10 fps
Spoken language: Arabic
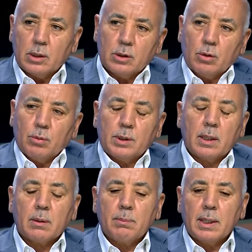جنوب
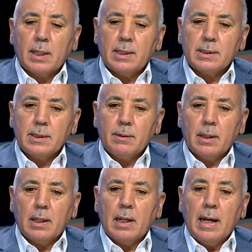شرق بنغازي
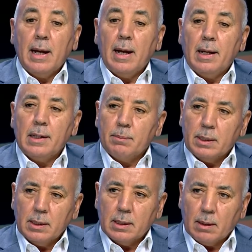أهالي
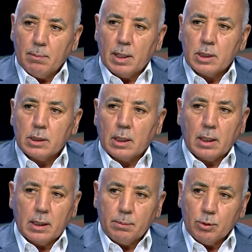مدينة المرج
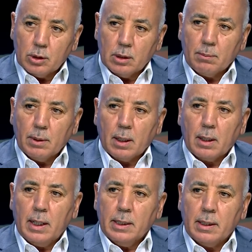القريبون جدا من
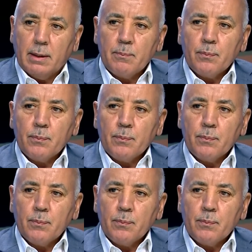القاعدة